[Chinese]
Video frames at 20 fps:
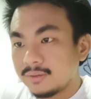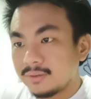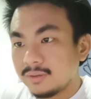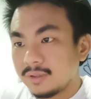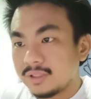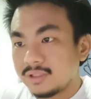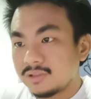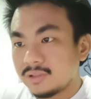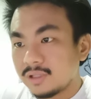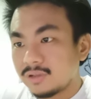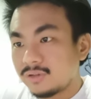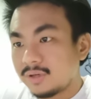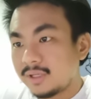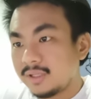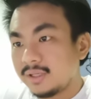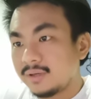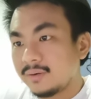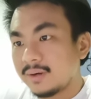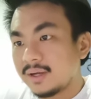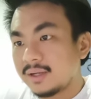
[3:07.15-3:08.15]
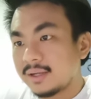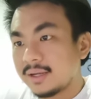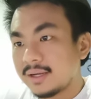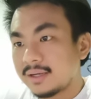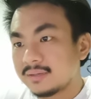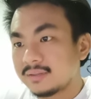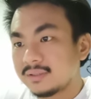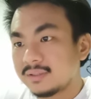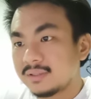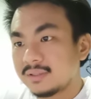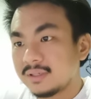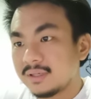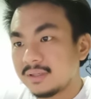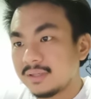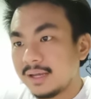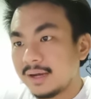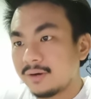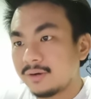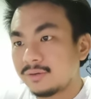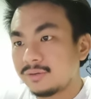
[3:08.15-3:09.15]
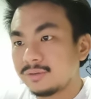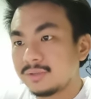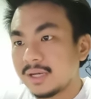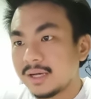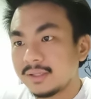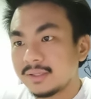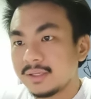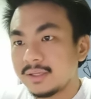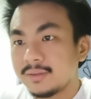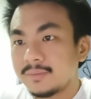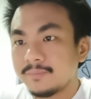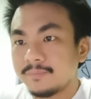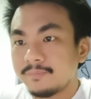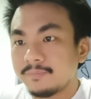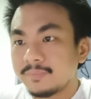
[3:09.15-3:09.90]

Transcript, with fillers: 如果你喜欢 trading 的话，它是很好的入场点。